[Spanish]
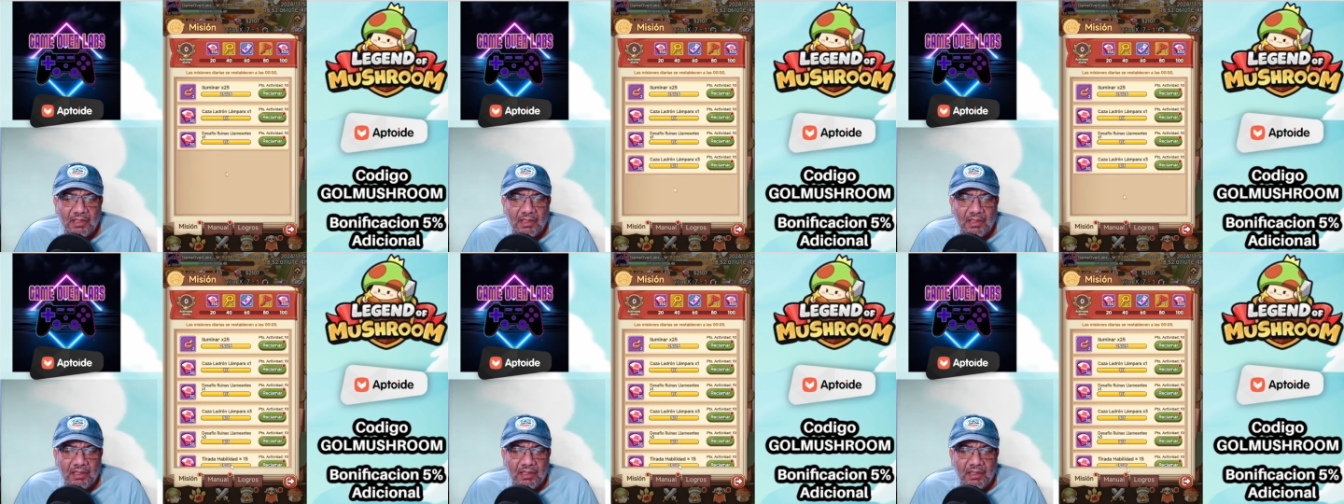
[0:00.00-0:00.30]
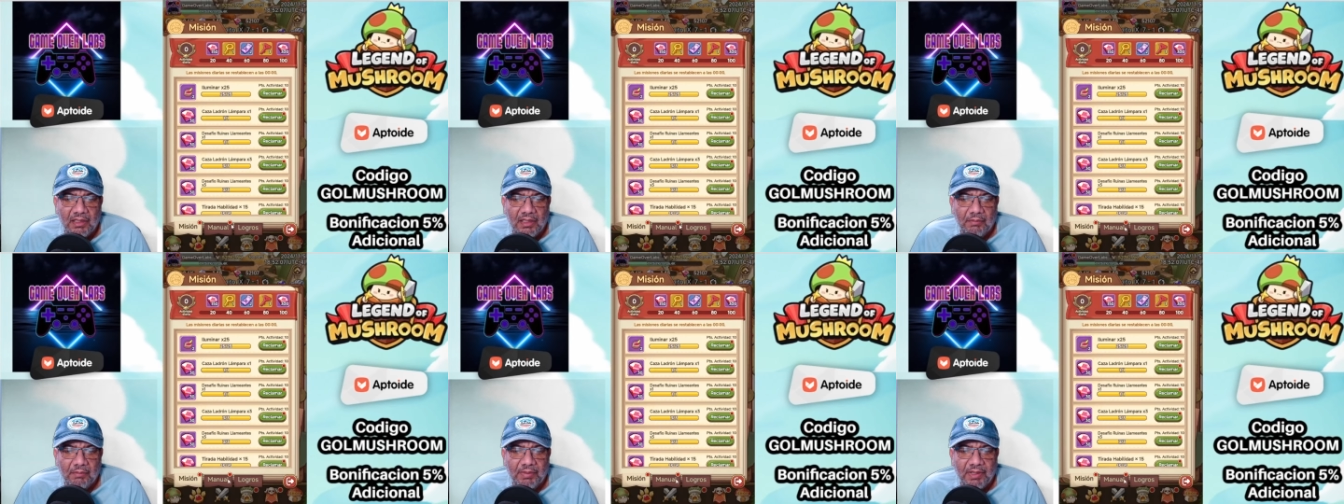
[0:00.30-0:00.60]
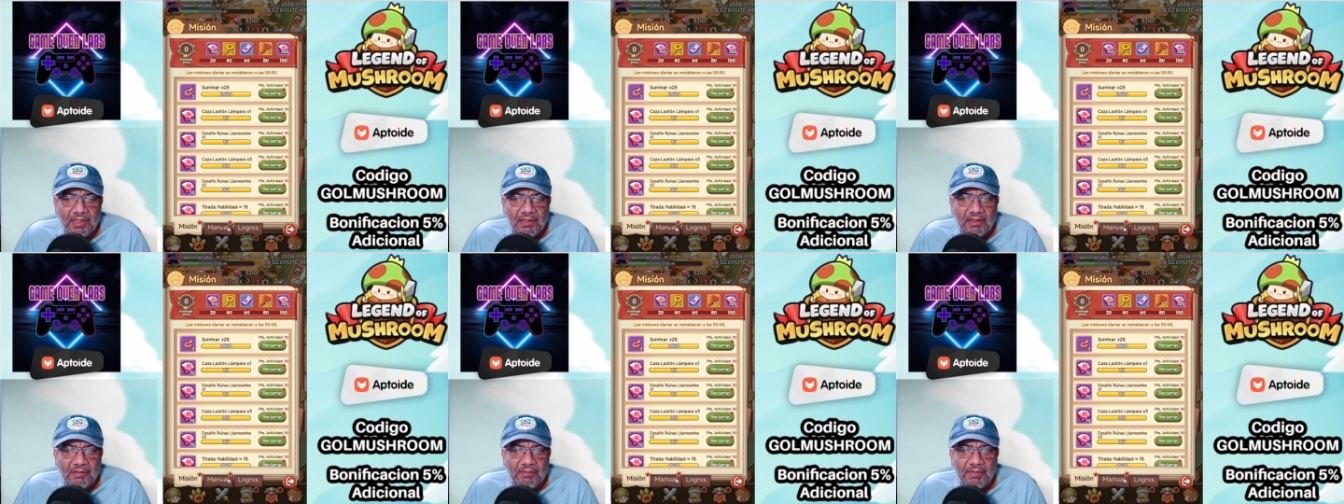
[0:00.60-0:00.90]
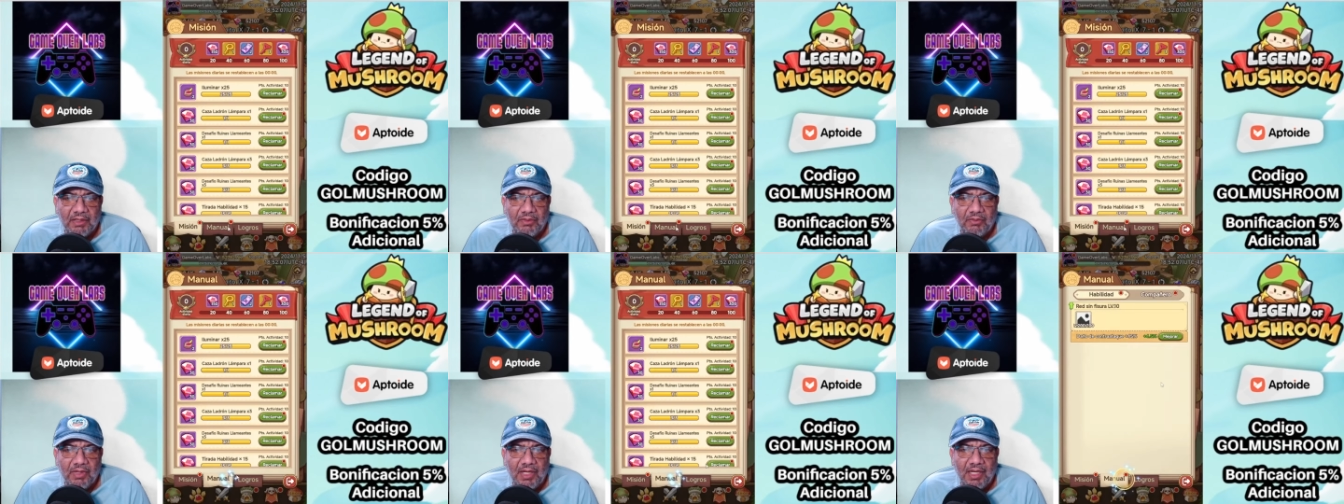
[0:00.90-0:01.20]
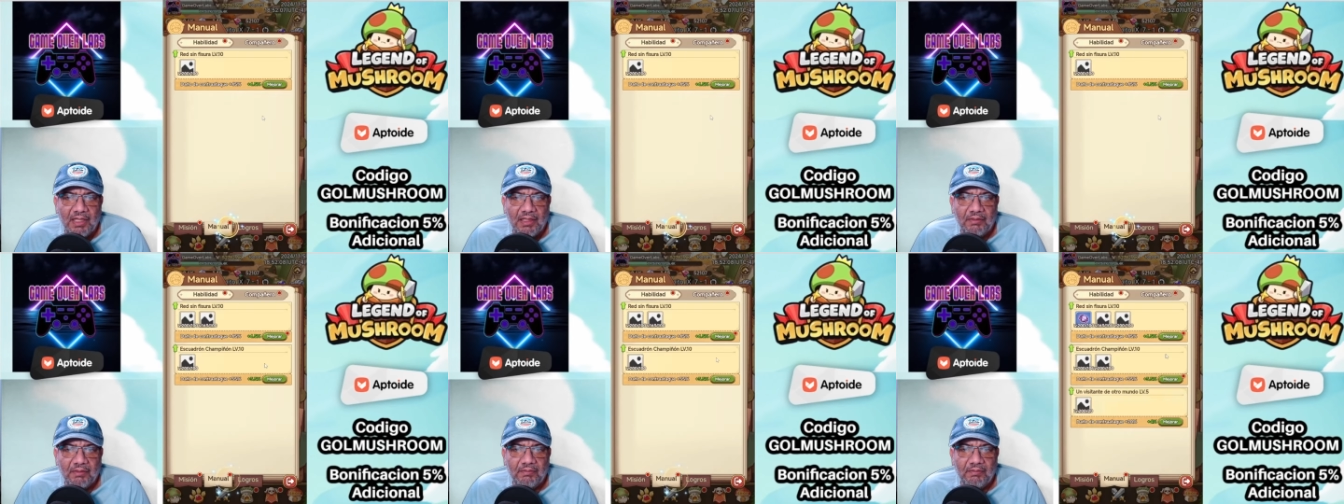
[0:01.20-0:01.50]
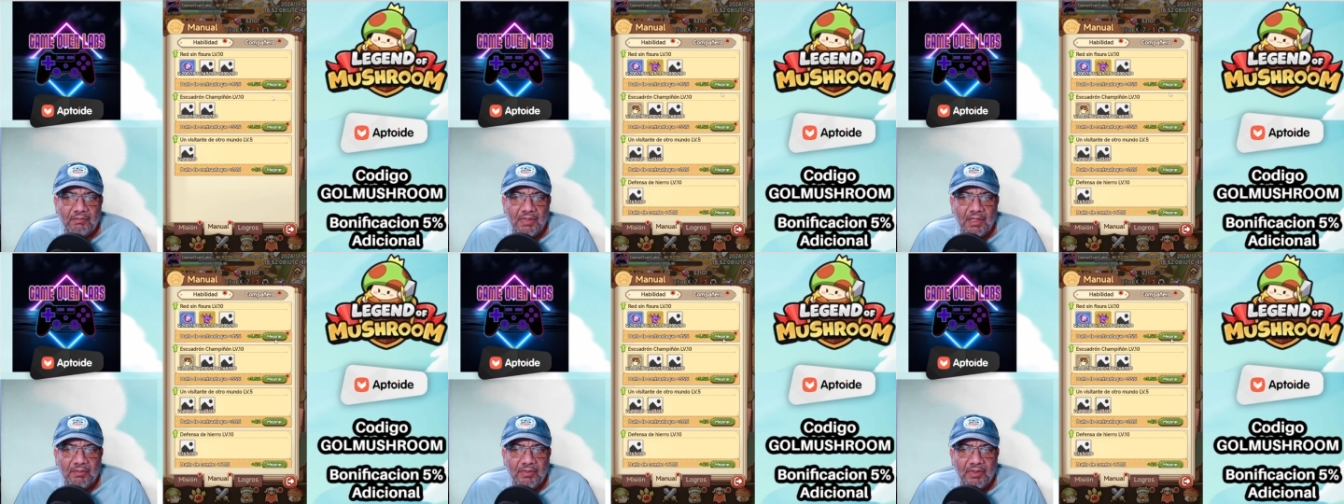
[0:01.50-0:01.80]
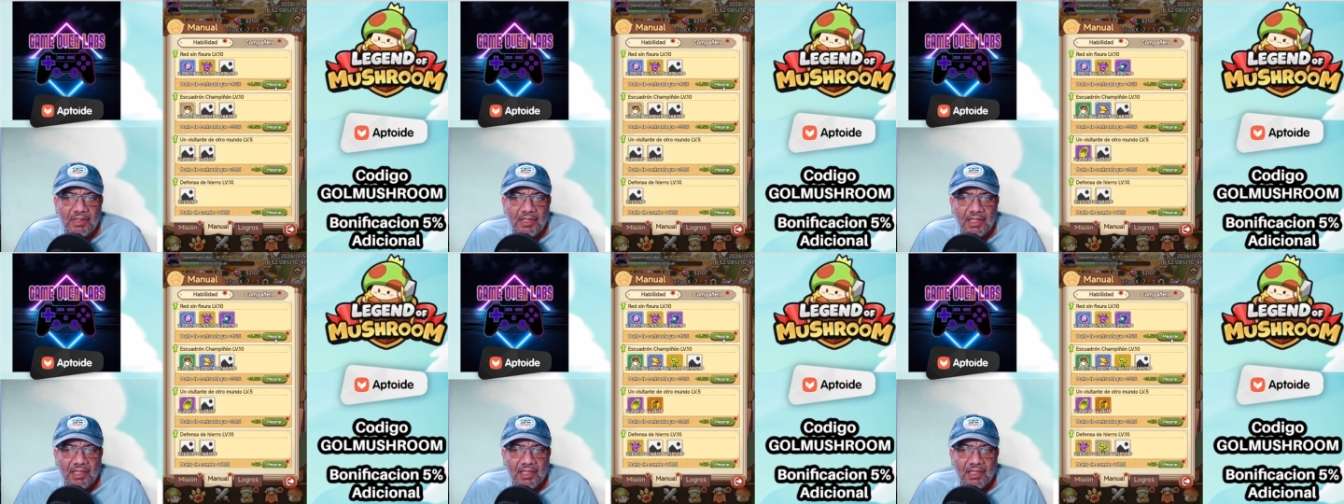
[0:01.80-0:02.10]
en la parte manual vamos
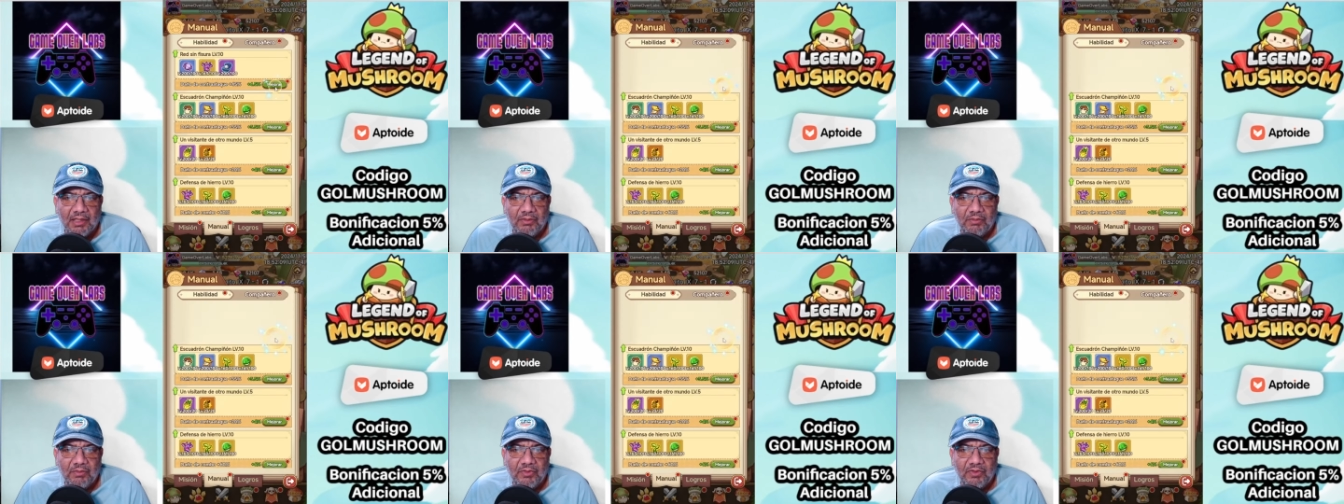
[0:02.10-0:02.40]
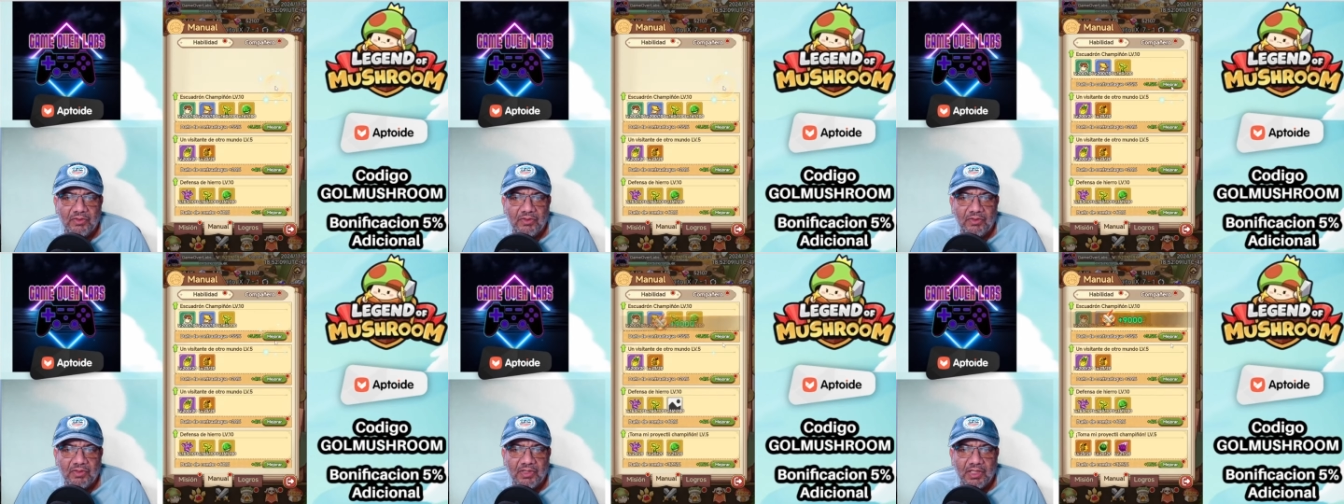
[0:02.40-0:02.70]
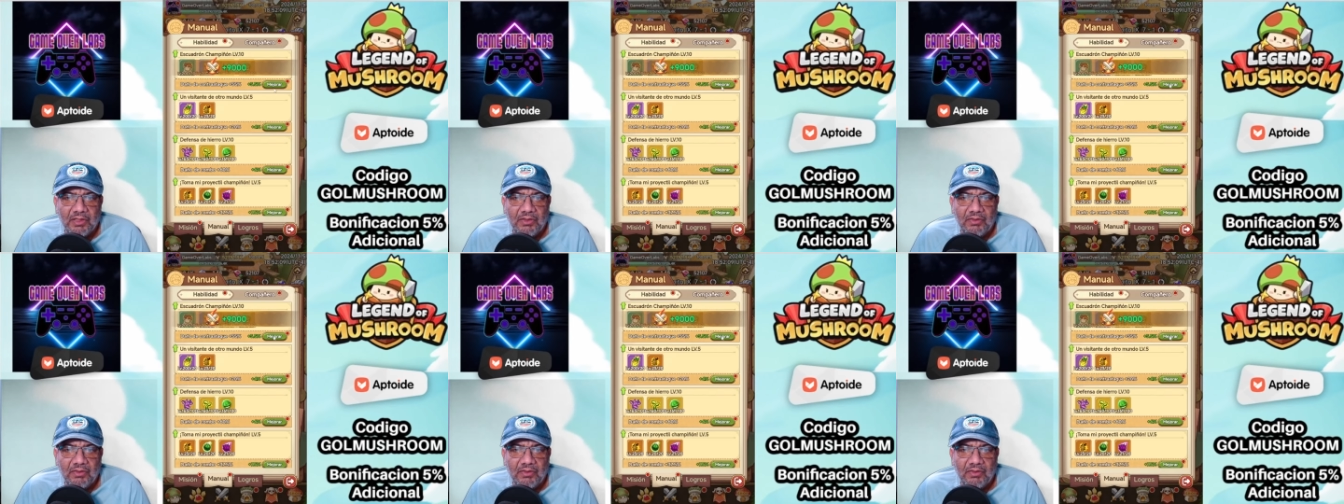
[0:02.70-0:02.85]
a agarrar un montón de